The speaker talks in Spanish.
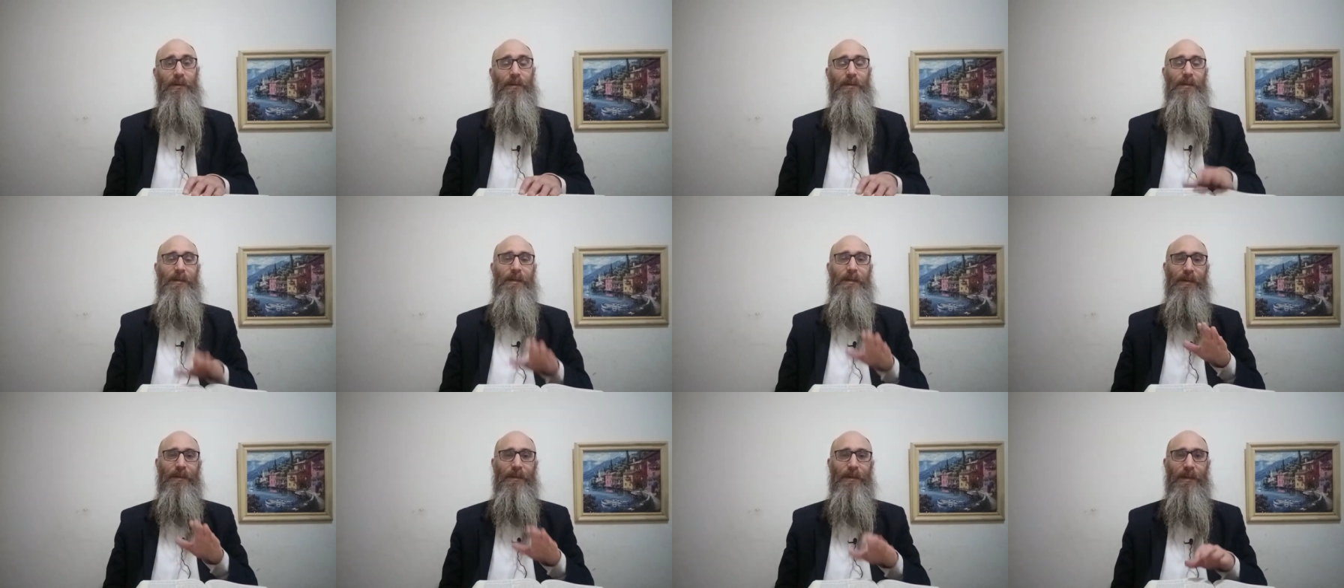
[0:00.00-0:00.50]

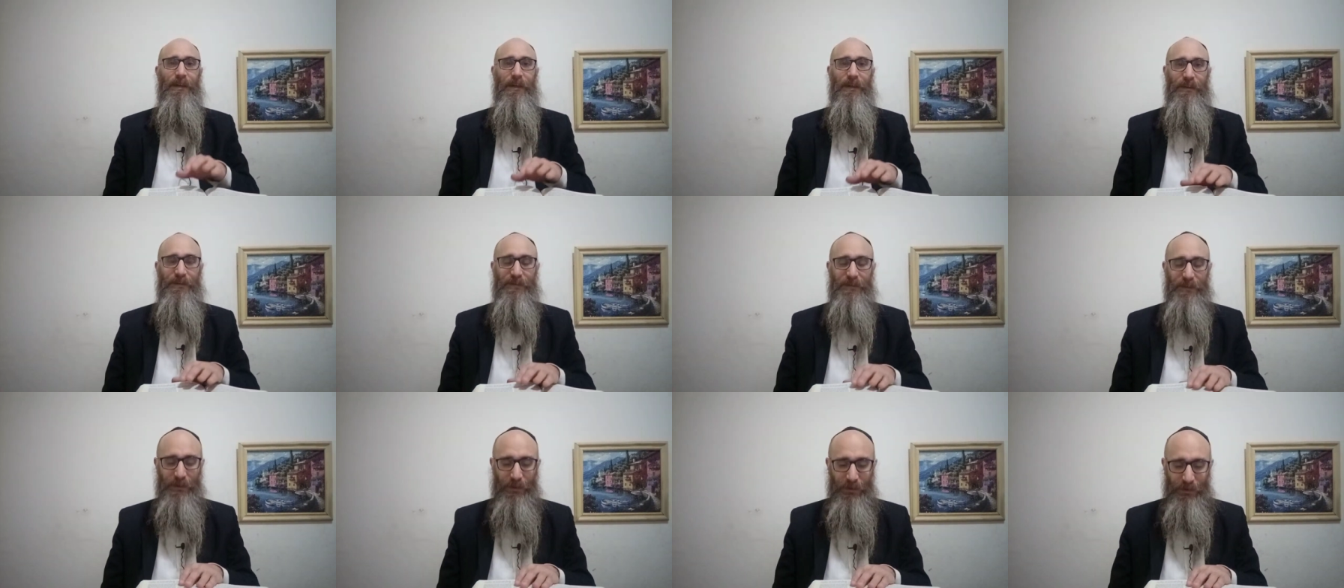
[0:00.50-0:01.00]
Y la idea es la
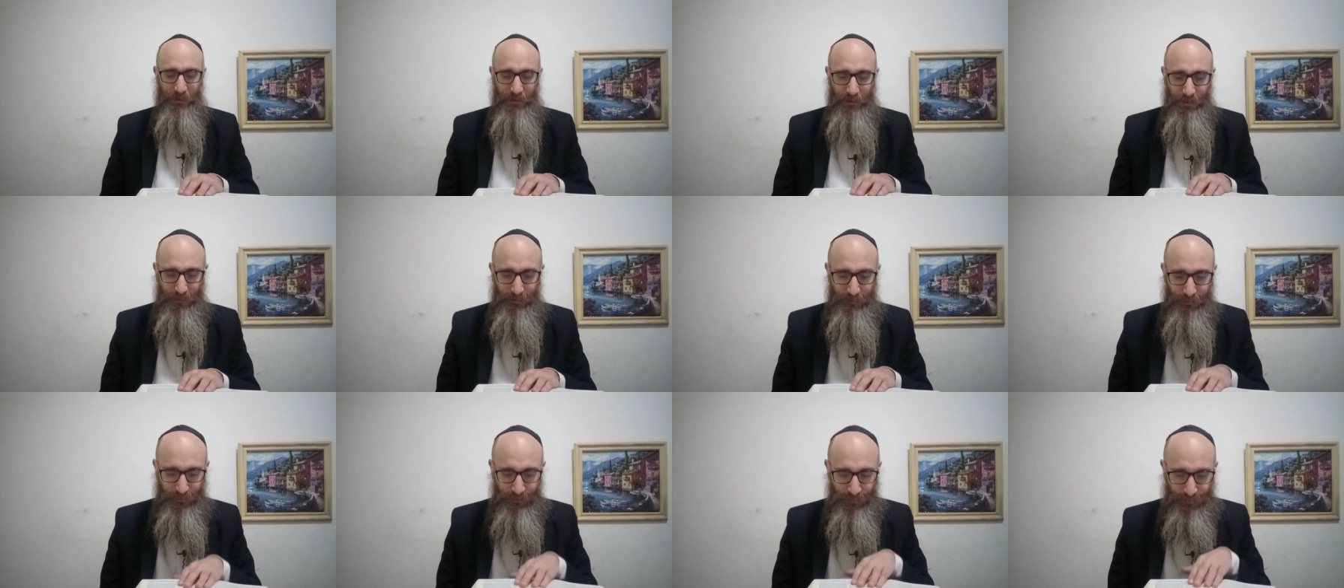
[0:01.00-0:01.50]
siguiente.
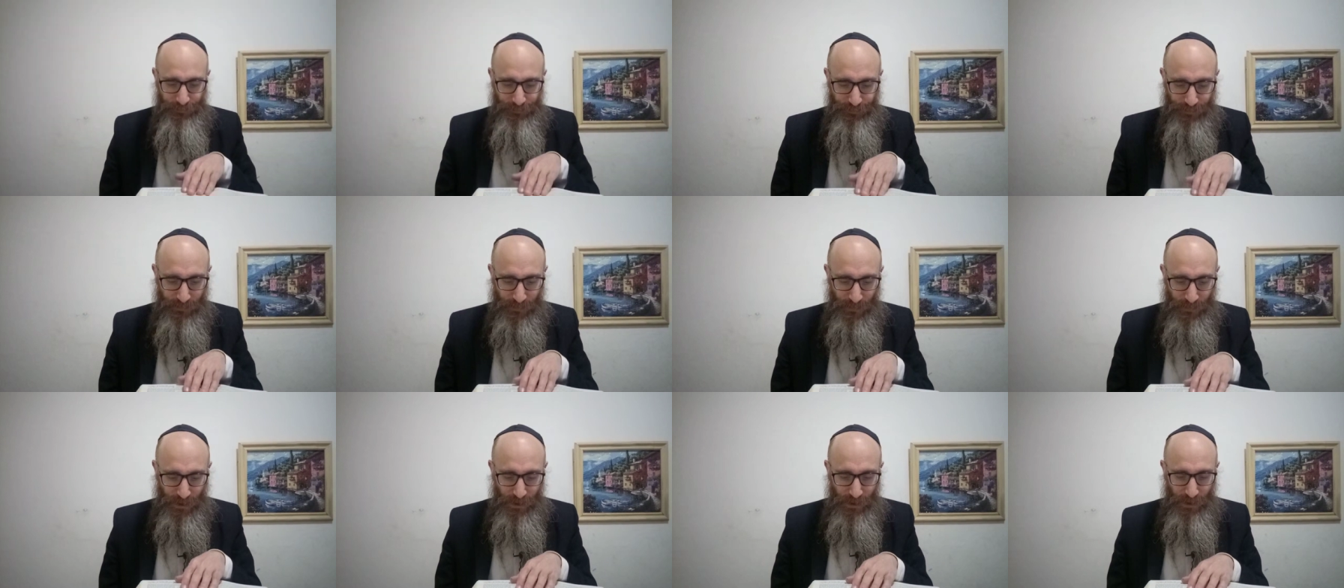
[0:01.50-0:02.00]

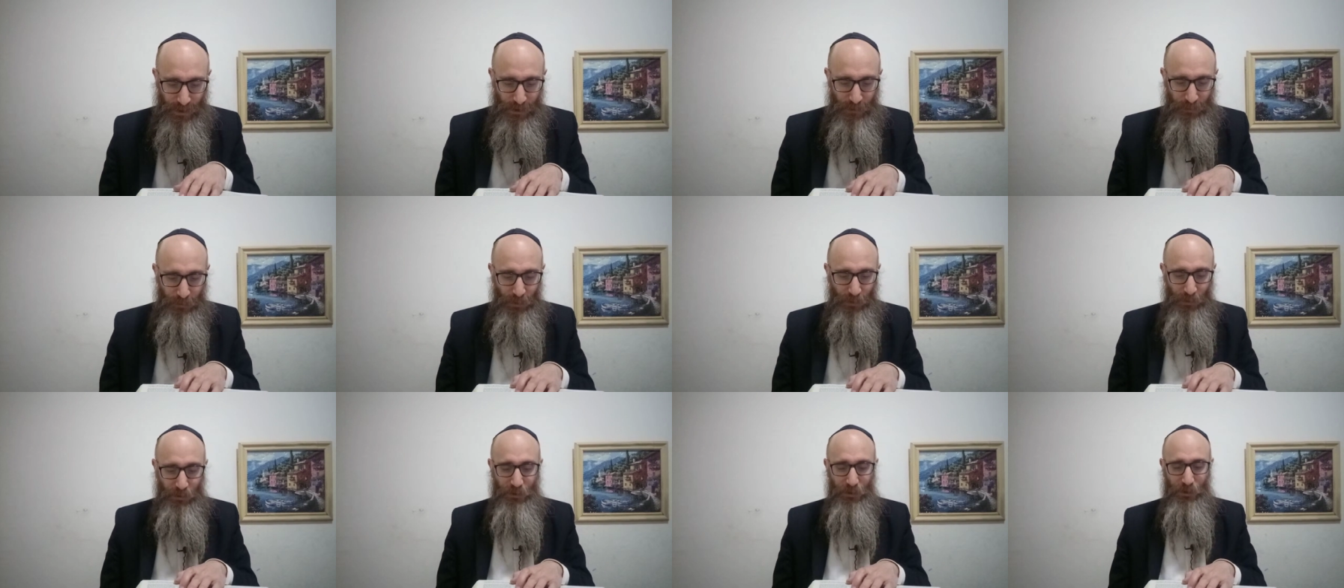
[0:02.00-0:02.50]

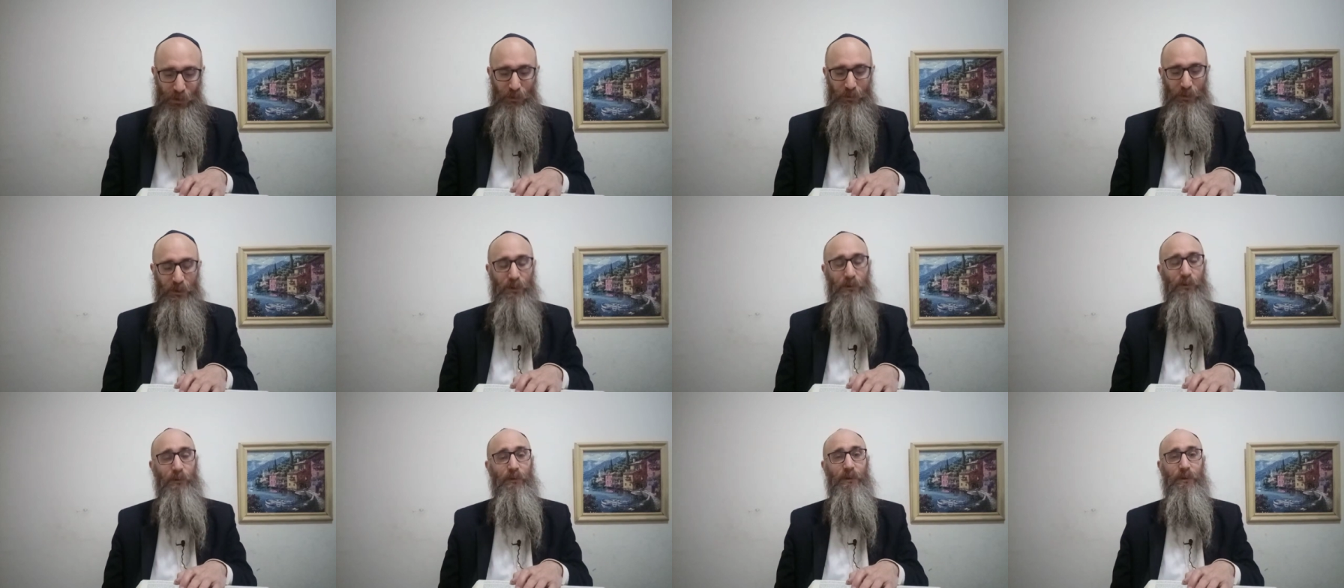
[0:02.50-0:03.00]
Punto
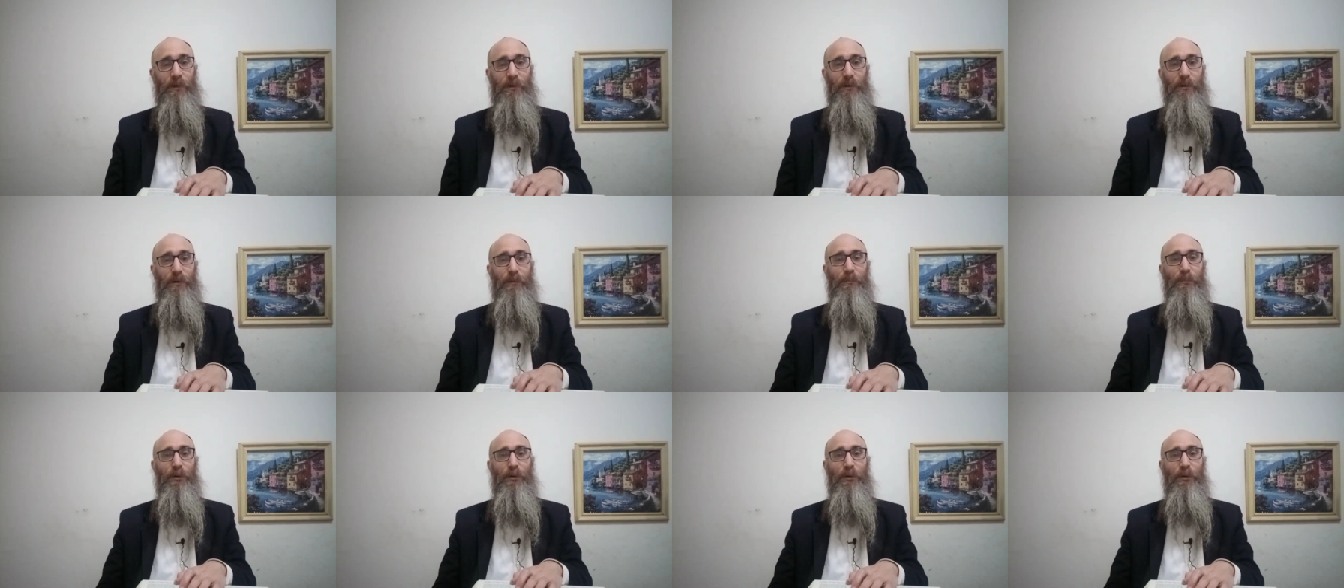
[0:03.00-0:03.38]
número uno,